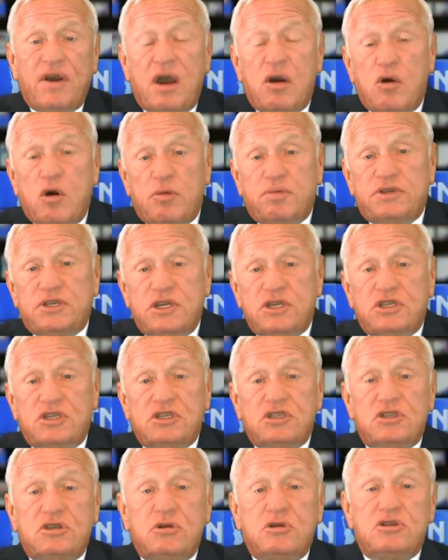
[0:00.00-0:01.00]
а общее
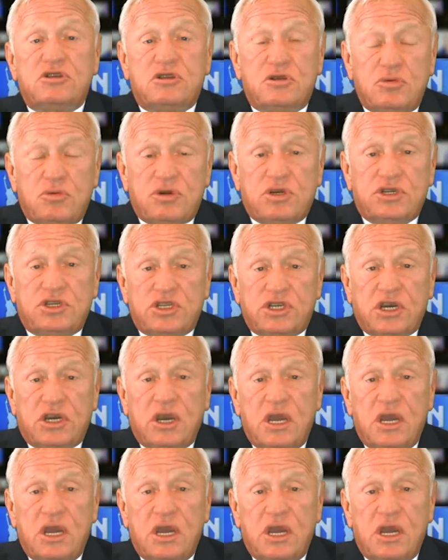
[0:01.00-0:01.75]
число служащих